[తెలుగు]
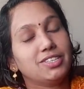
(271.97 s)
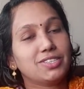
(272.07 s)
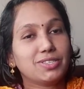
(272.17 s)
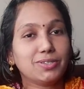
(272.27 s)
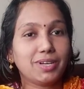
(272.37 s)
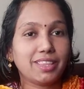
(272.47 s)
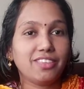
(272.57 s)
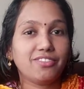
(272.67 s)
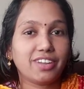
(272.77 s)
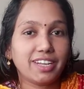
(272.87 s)
సో అది
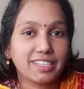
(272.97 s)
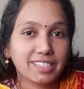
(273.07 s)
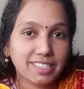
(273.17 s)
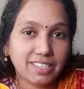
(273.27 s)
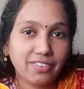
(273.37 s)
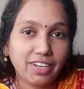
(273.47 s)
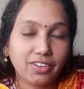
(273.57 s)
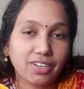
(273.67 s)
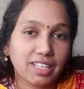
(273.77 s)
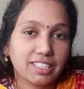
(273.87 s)
ఫ్రెండ్స్
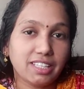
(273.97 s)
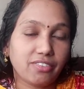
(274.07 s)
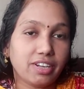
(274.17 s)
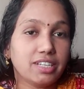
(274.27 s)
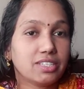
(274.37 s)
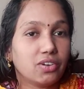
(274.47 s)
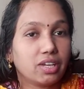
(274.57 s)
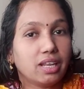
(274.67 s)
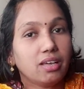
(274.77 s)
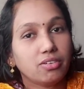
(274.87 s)
వీడియో నచ్చిందా ఫ్రెండ్స్
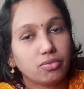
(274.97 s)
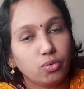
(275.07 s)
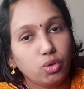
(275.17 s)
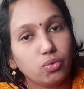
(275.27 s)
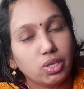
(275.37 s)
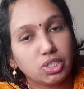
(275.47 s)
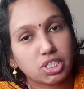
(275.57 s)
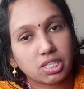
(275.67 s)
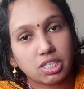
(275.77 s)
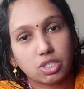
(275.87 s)
ఓకేనా ఫుడ్
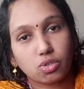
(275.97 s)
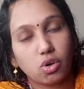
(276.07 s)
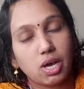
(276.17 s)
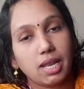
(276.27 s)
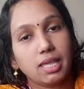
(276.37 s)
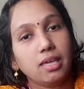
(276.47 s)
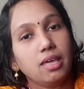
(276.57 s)
మంచిగా తీసుకోవాలి